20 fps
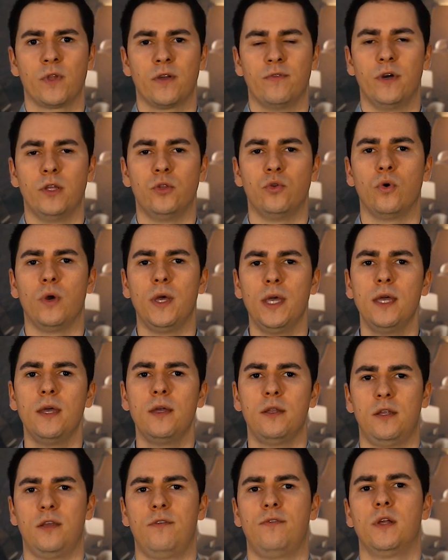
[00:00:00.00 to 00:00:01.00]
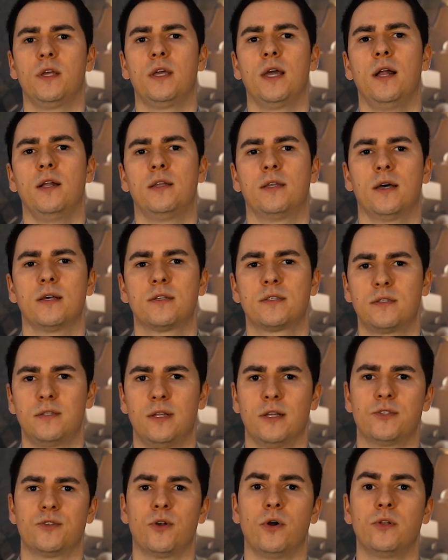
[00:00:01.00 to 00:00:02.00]
Wenn du eh nicht viel Geld hast,
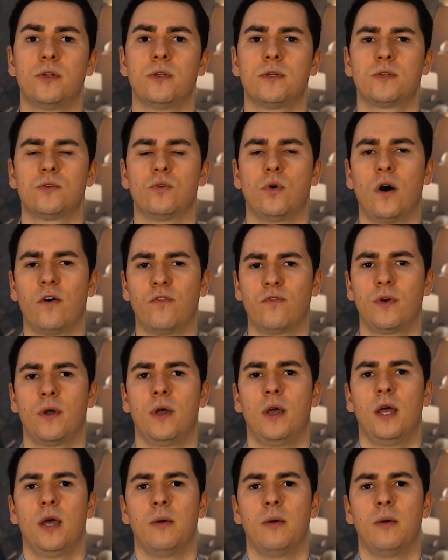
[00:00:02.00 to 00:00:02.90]
dann solltest du auf